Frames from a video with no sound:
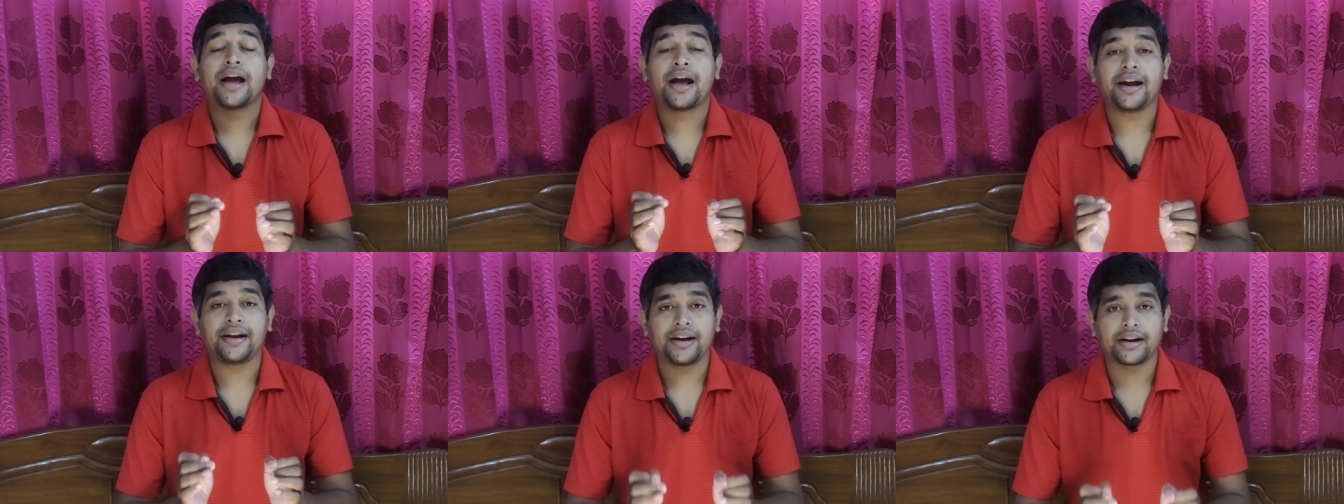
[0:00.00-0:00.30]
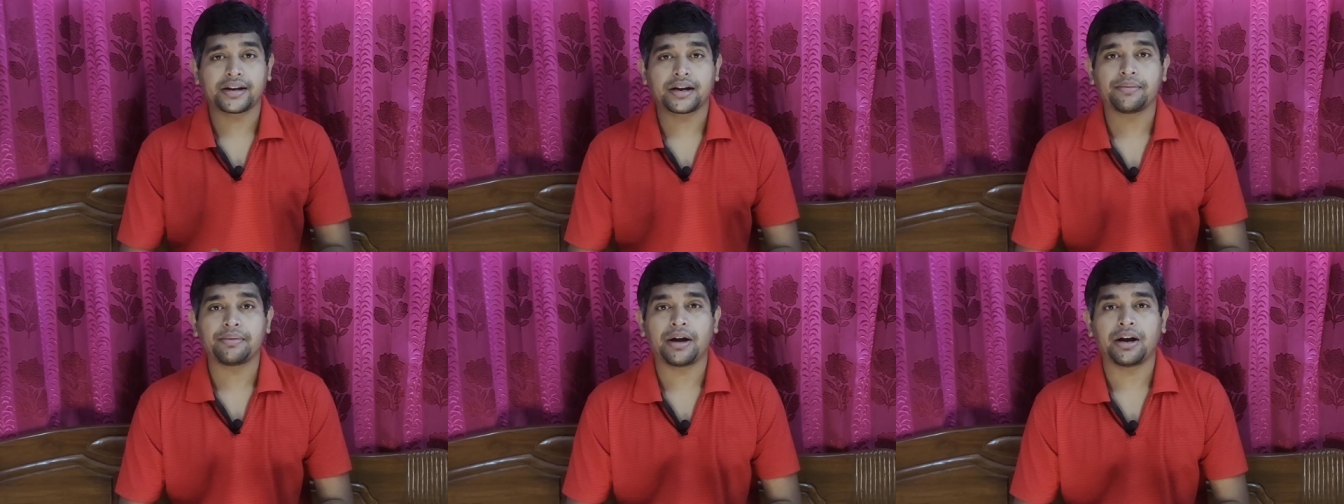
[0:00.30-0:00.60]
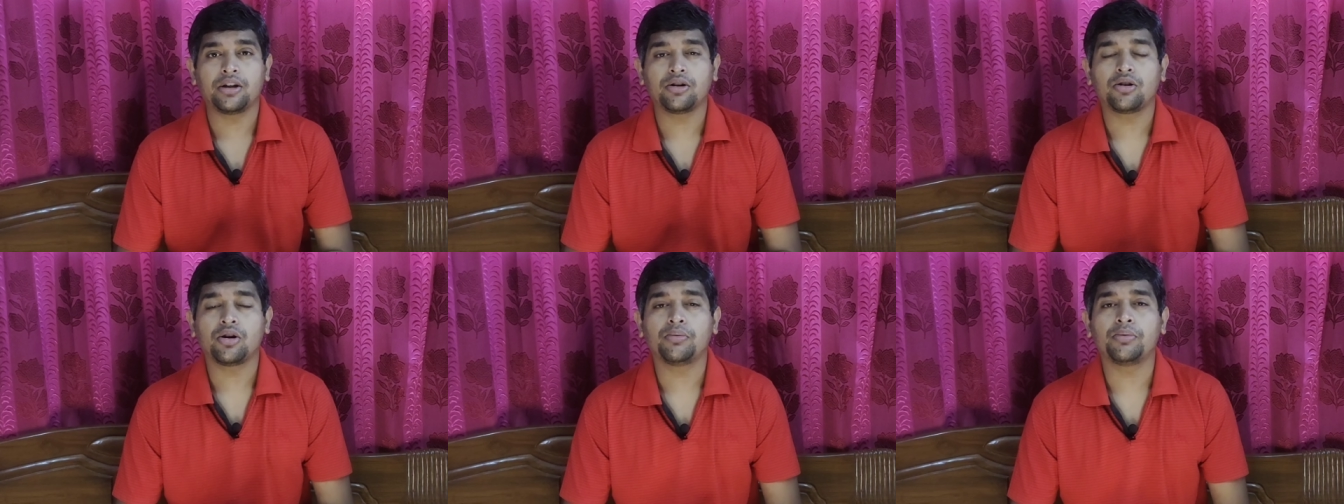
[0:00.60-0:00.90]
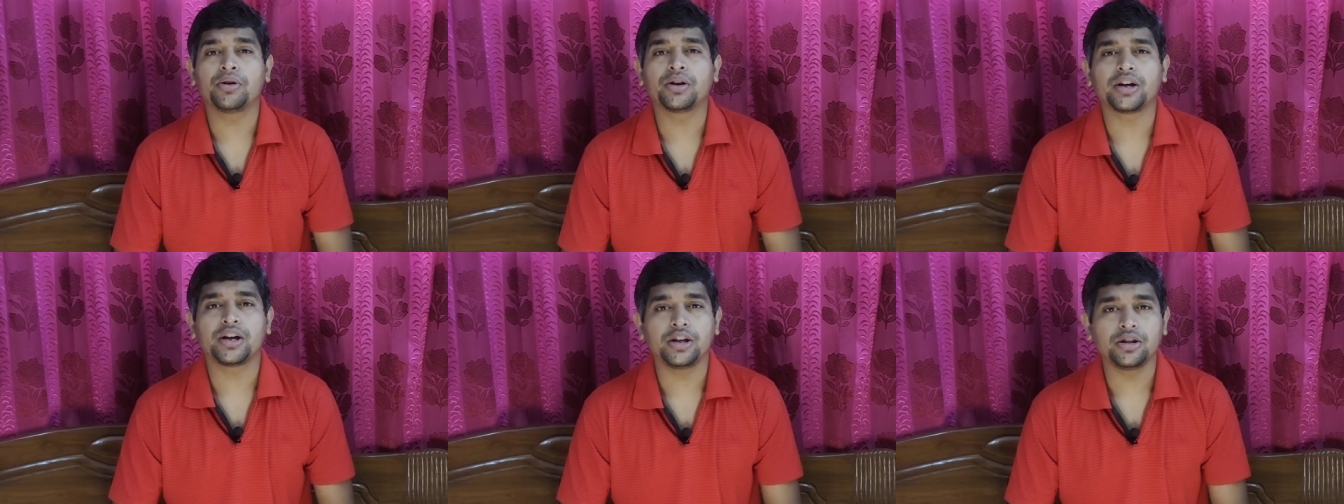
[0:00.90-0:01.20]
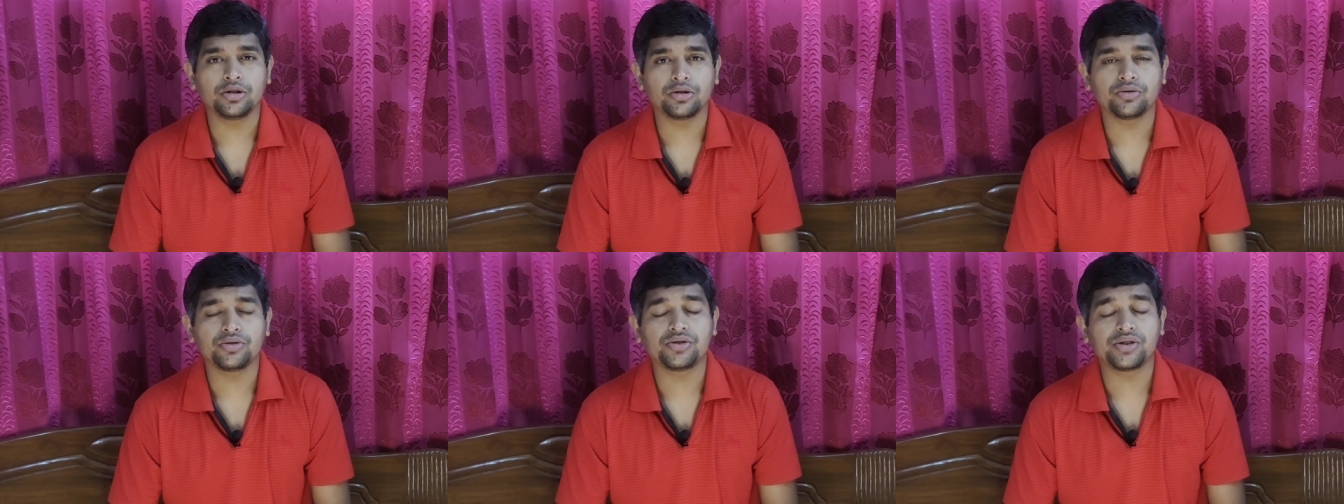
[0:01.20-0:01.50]
এইটা একটা ভালো খবর
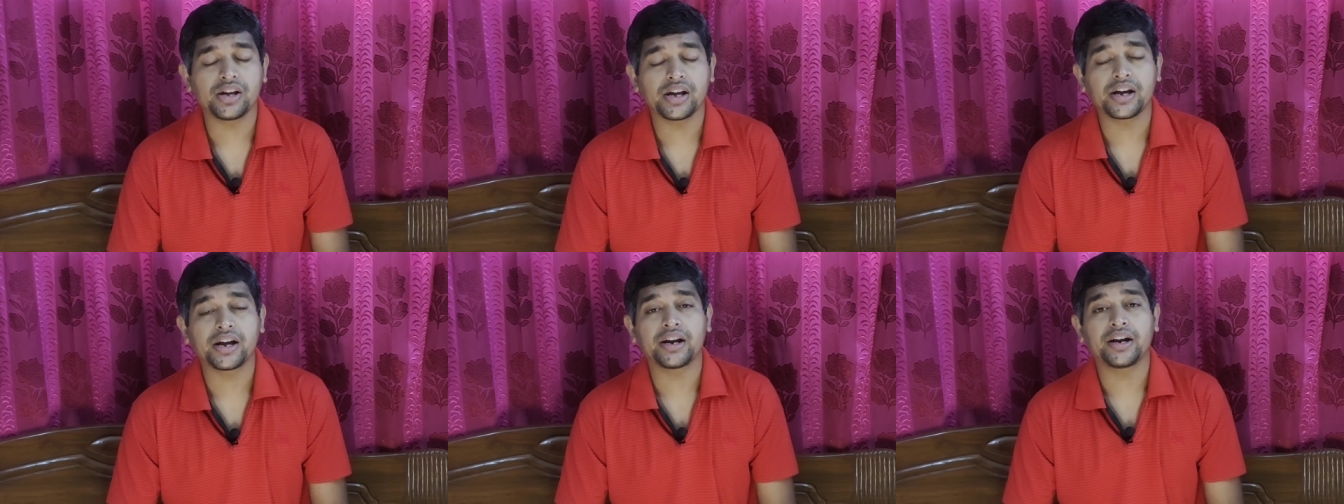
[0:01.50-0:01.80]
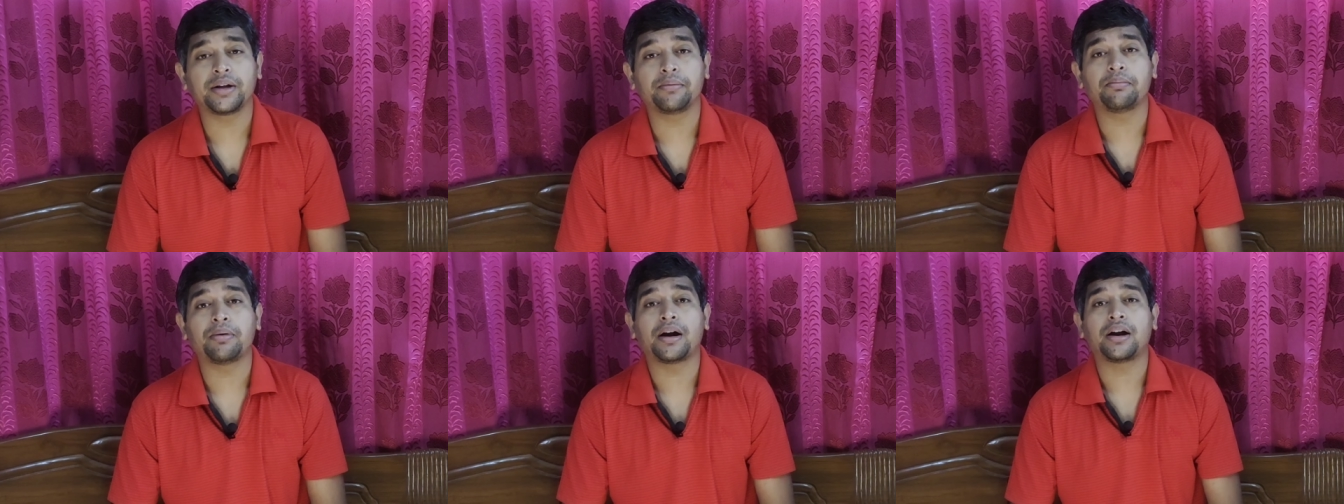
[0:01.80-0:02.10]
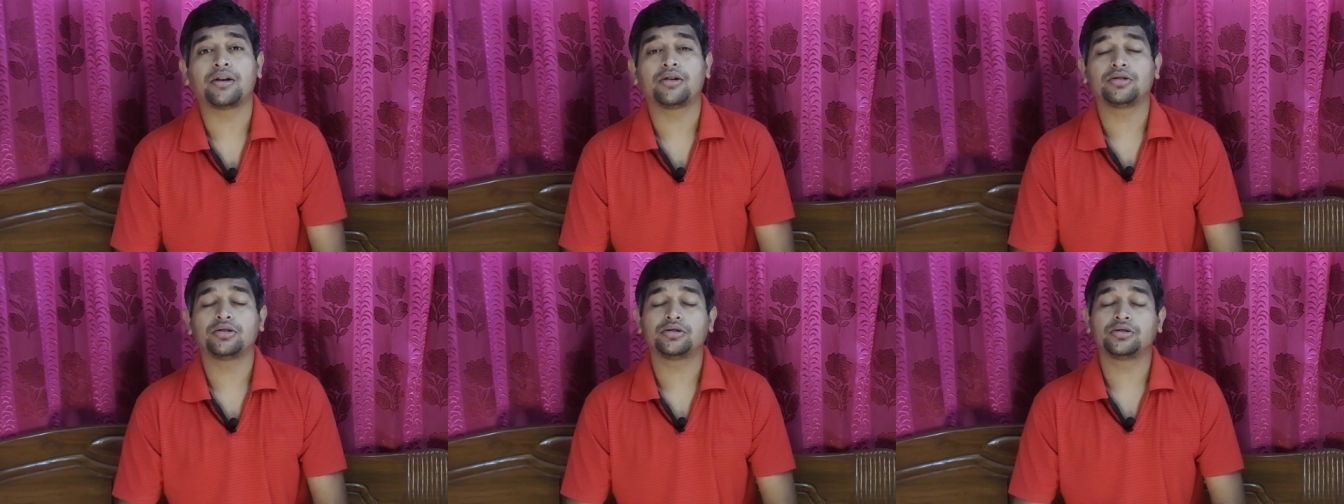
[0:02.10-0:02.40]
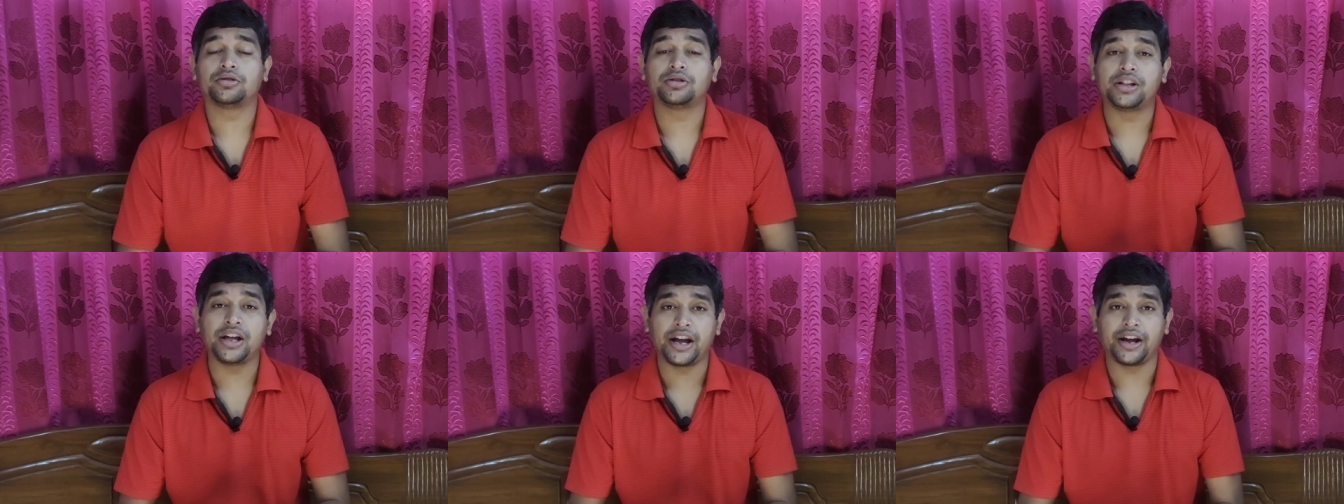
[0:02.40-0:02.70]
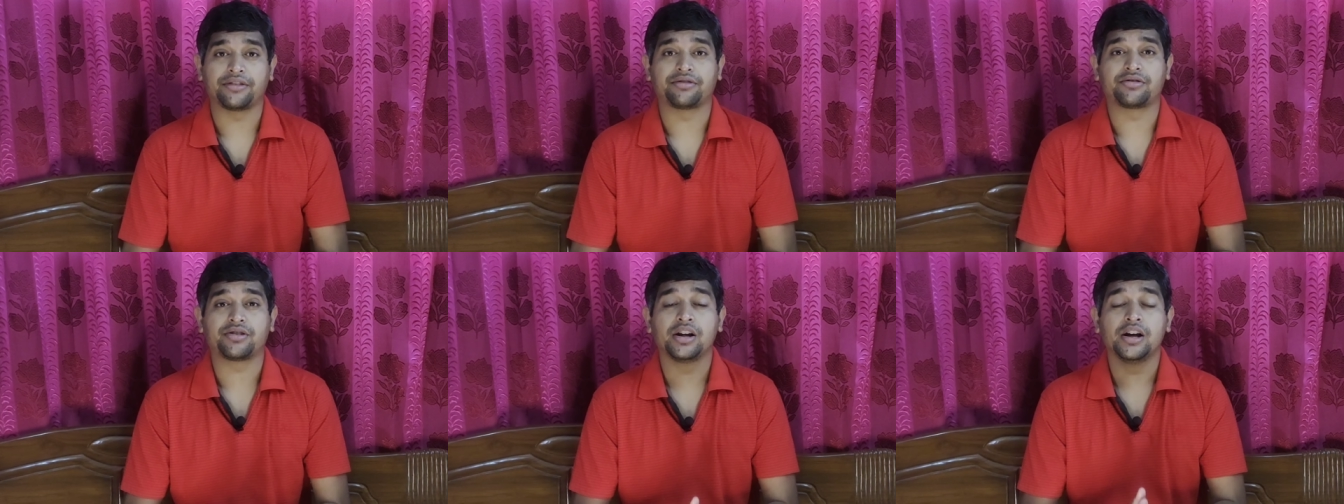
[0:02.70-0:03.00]
কিন্তু যেখানে ভারত
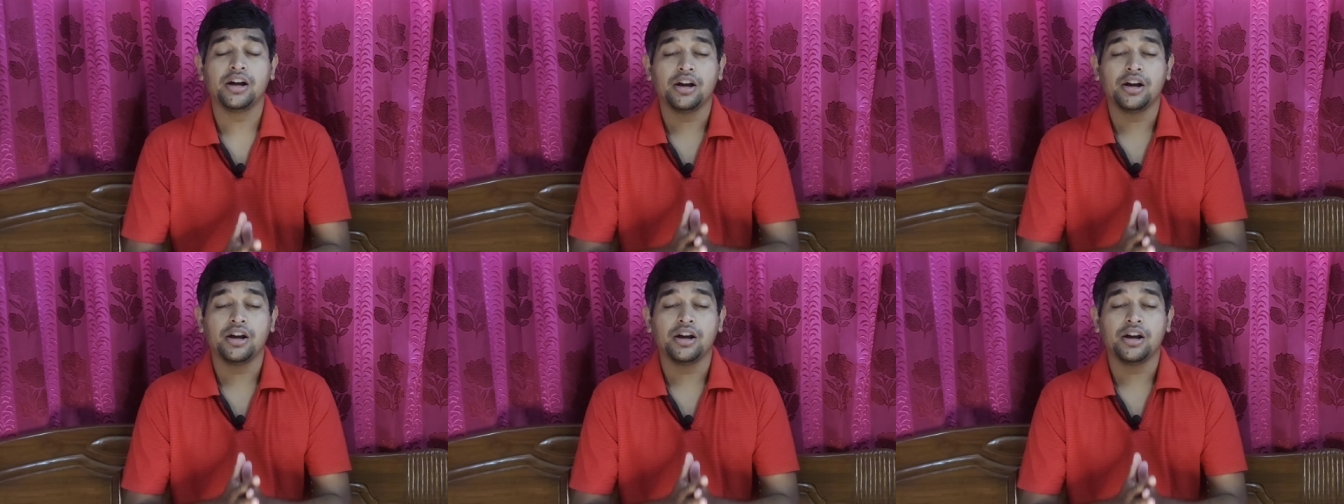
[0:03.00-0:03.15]
দেশ